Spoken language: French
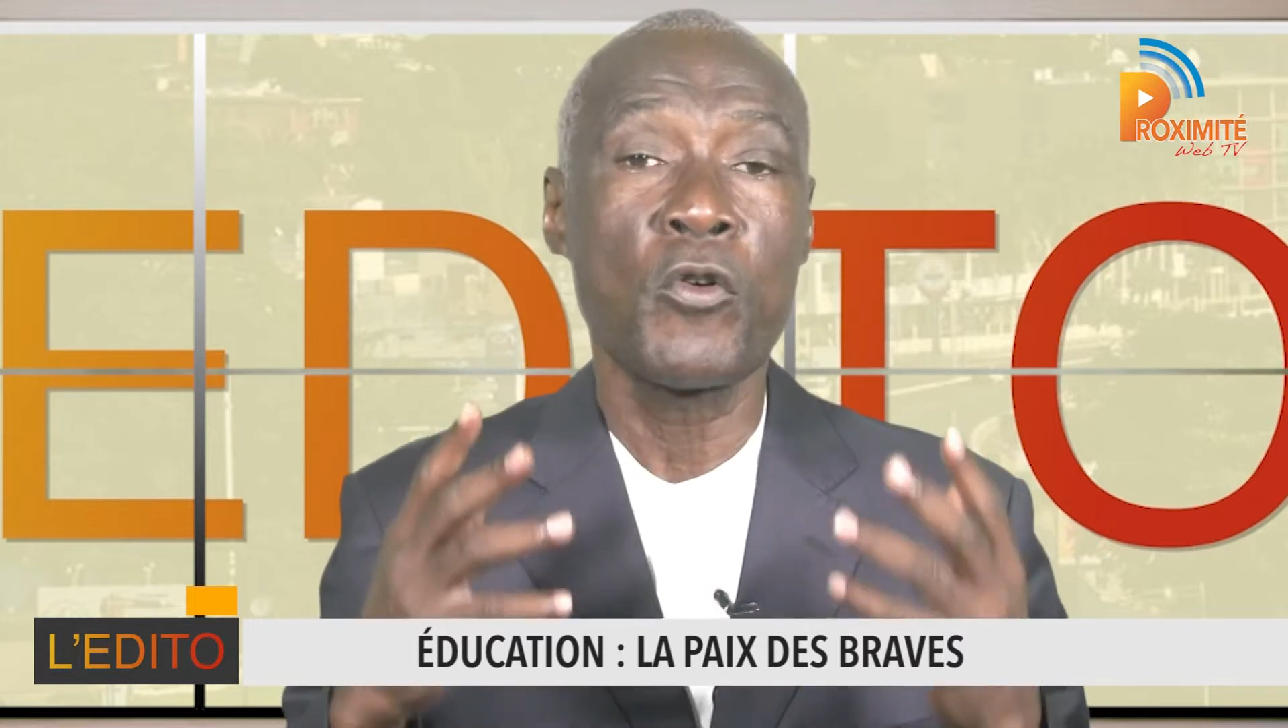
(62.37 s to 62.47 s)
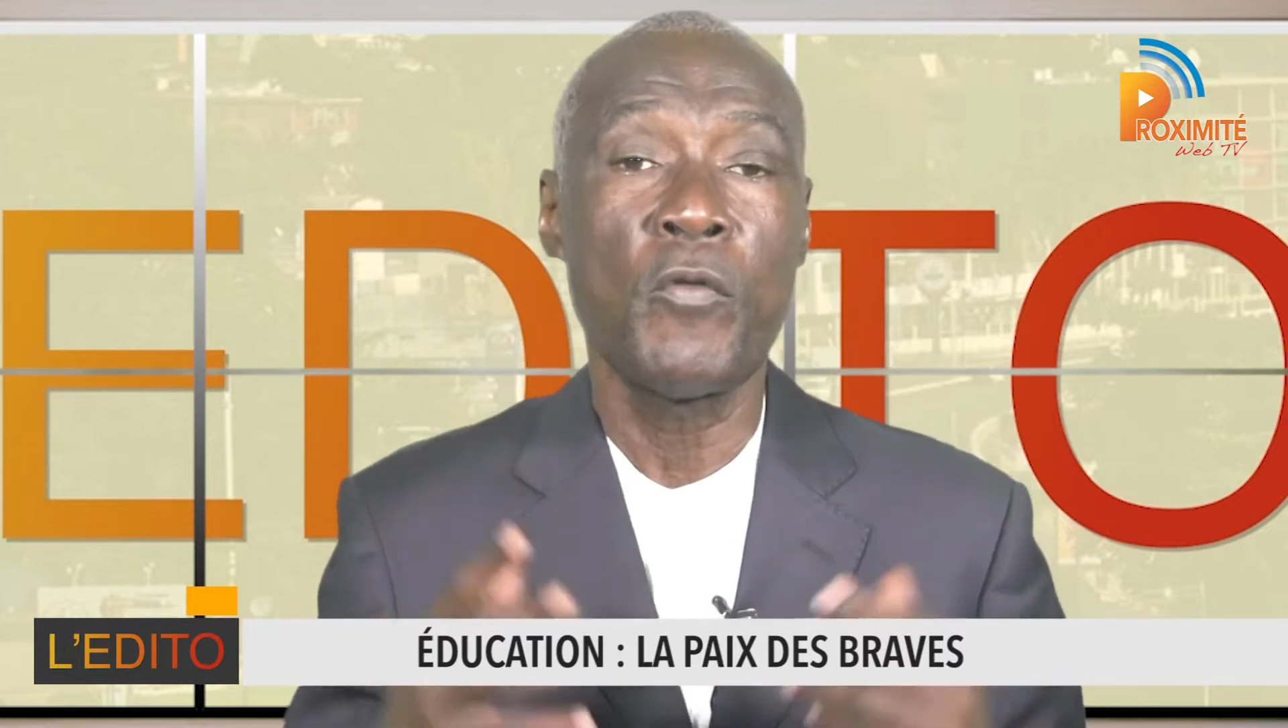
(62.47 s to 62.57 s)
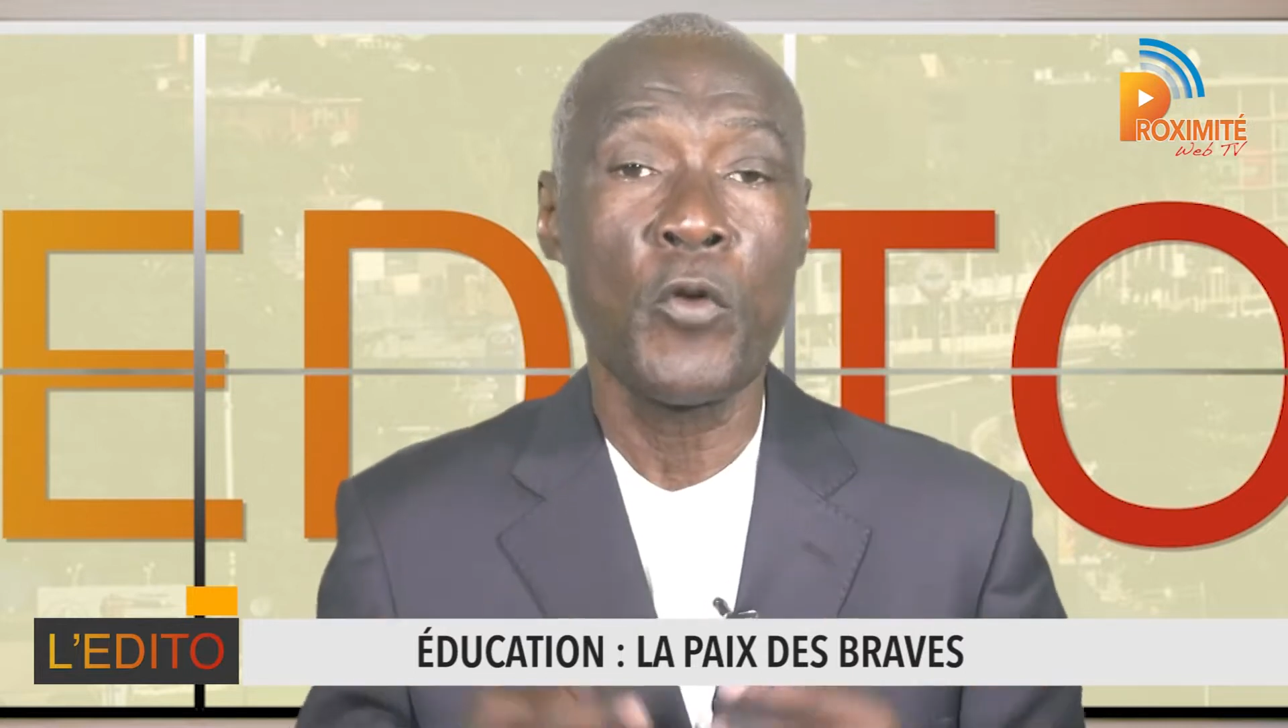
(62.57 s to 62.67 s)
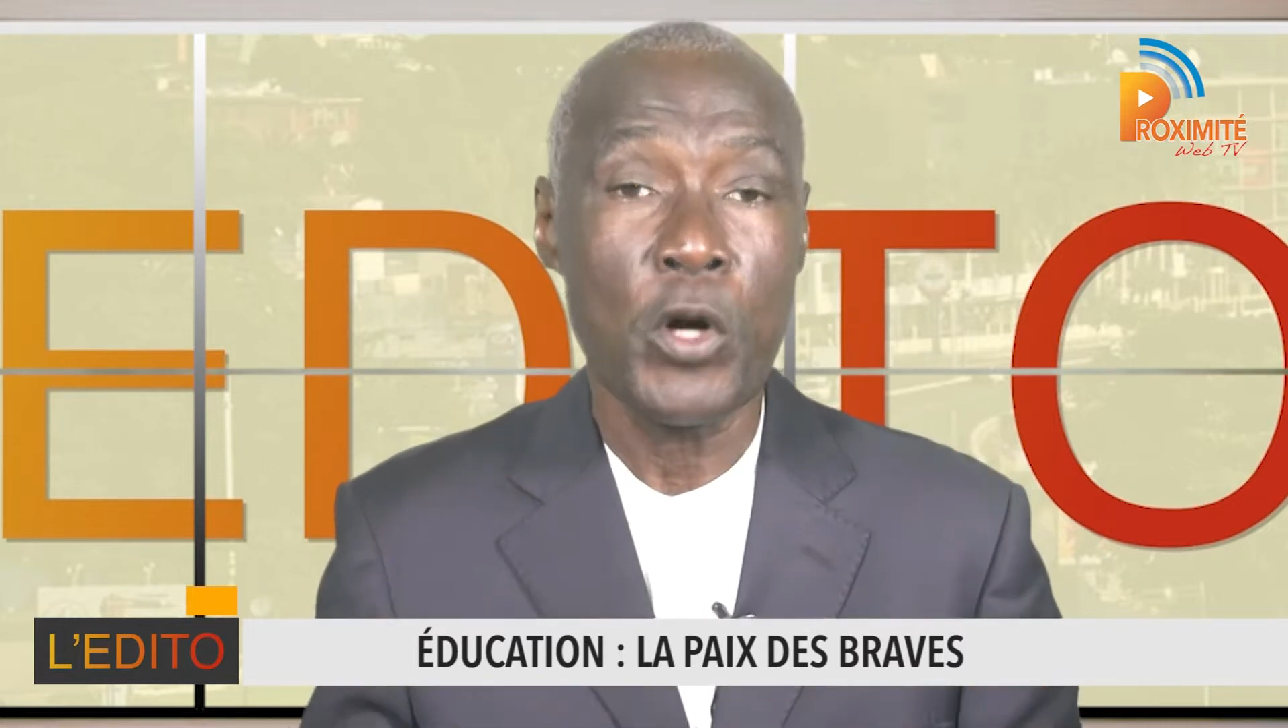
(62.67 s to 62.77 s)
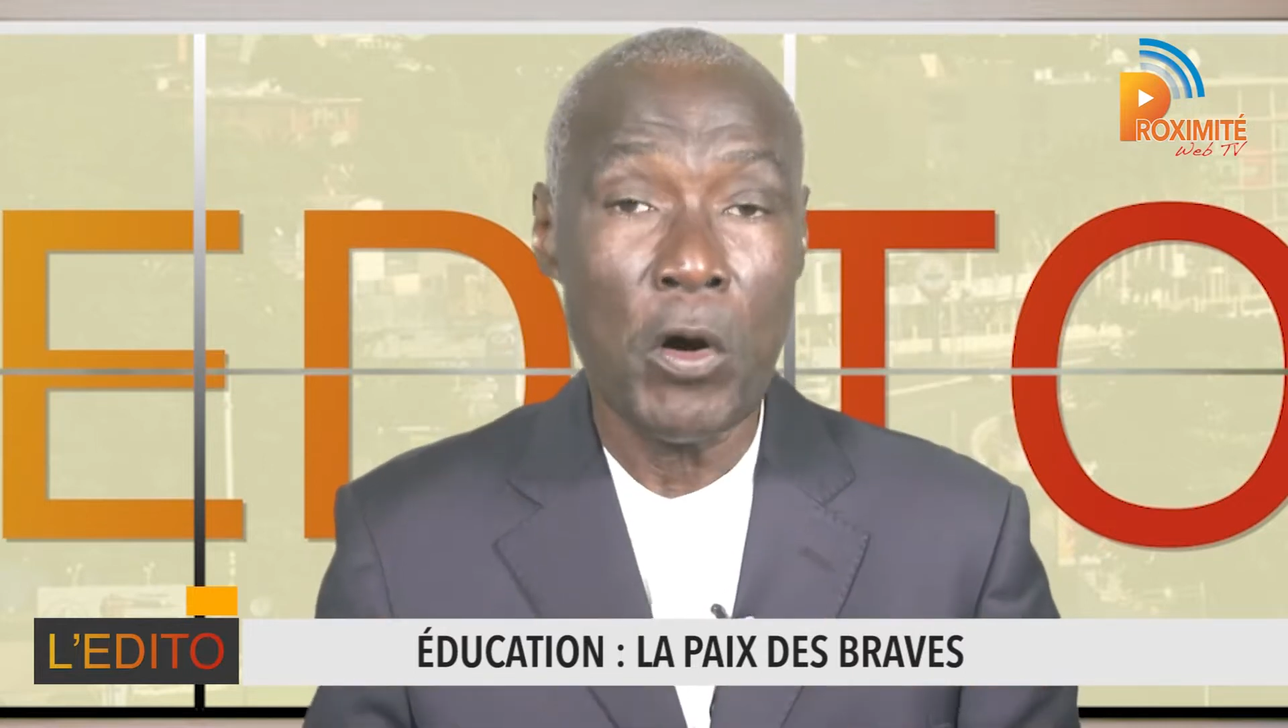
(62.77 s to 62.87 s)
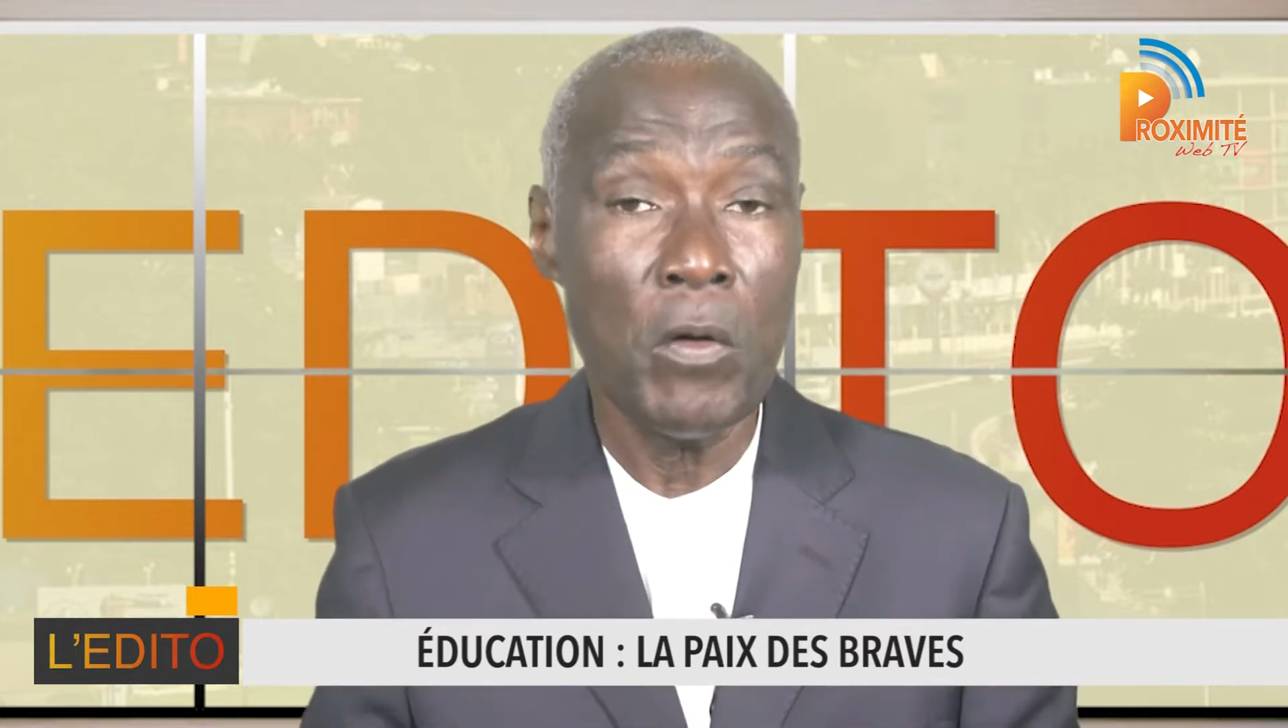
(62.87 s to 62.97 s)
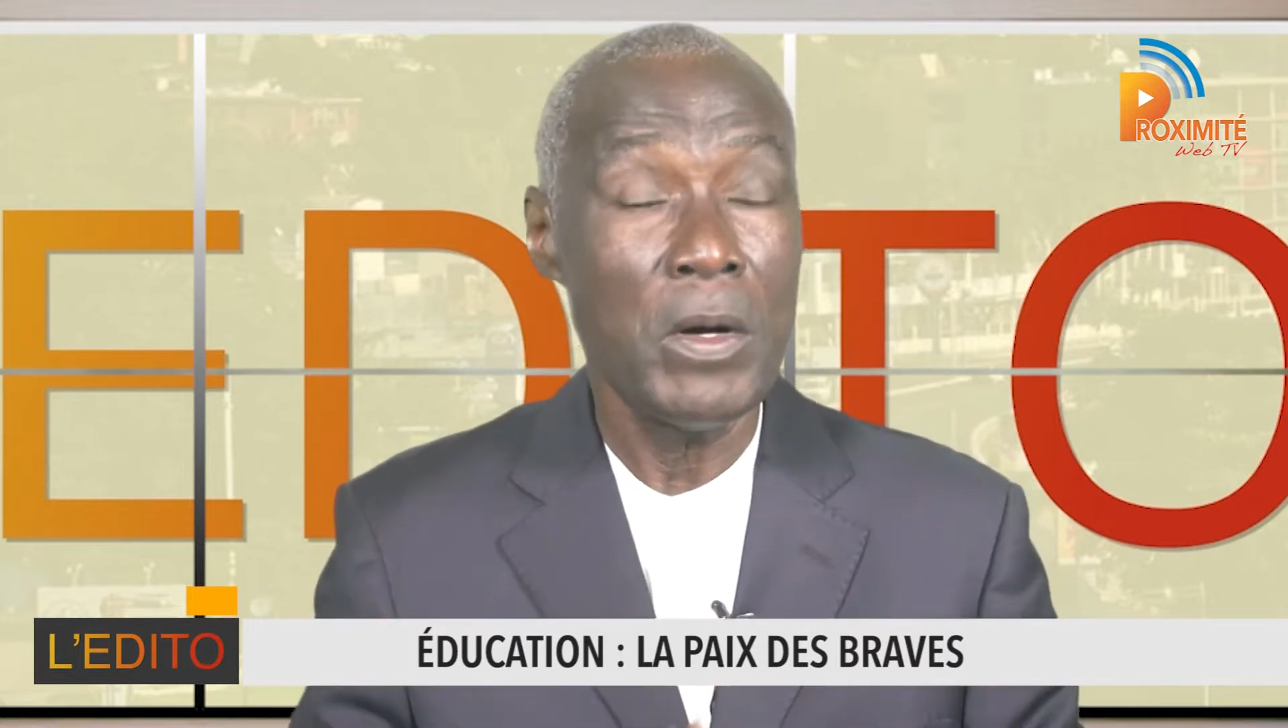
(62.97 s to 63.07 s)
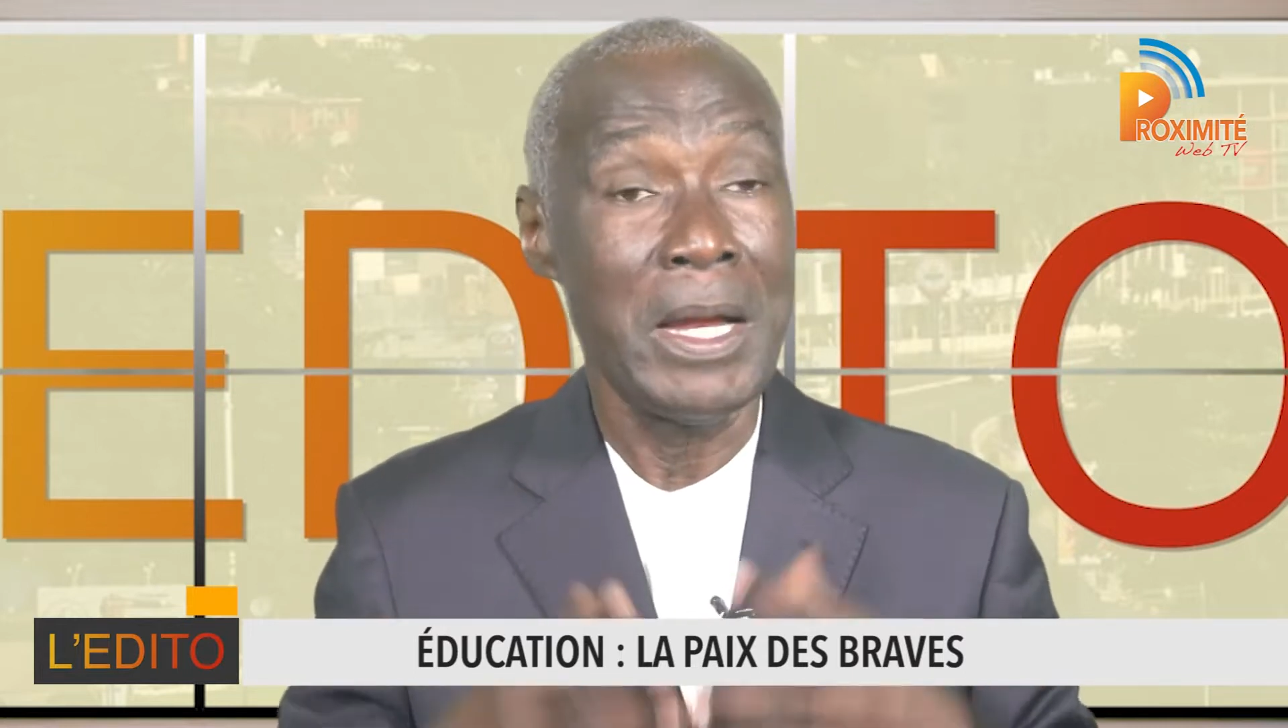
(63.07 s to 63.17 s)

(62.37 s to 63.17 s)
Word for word: convoquant